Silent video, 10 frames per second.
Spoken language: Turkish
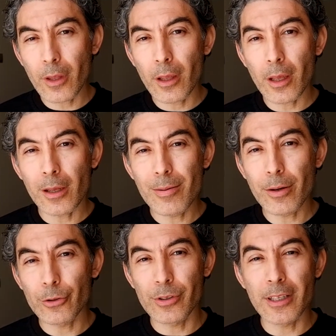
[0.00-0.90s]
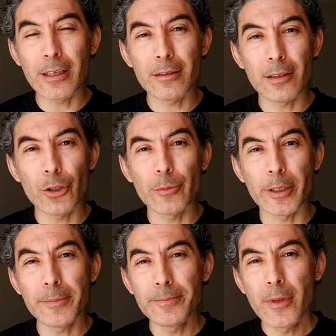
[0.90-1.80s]
Ee, hoşunuza gittiğini
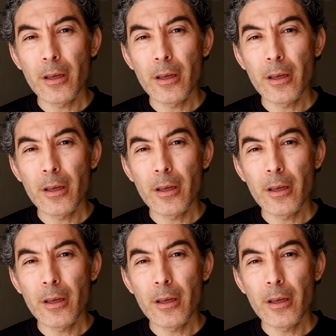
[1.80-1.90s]
umarım.